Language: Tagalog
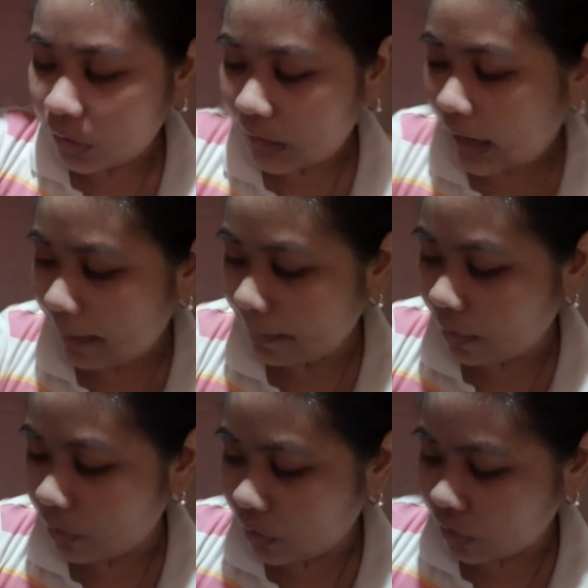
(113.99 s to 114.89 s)

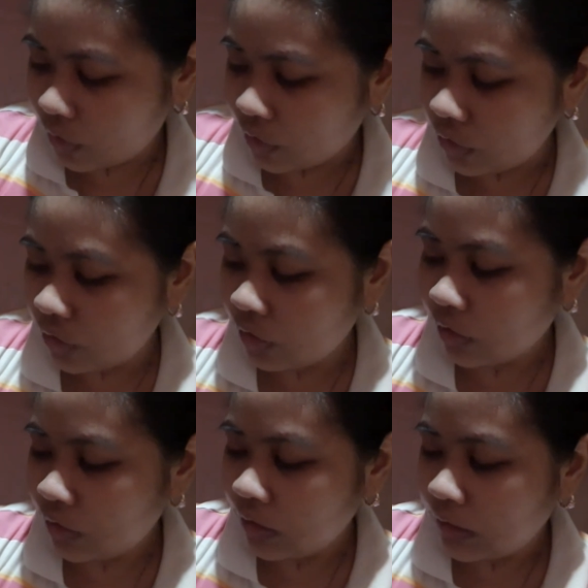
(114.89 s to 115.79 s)
Tapos,
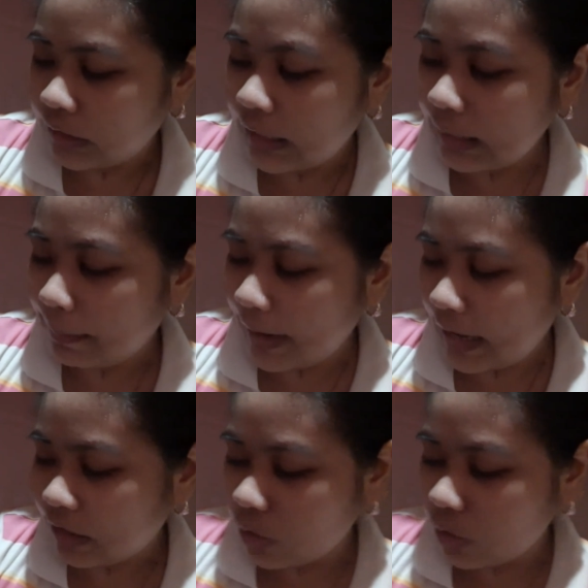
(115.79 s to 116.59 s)
nirepilan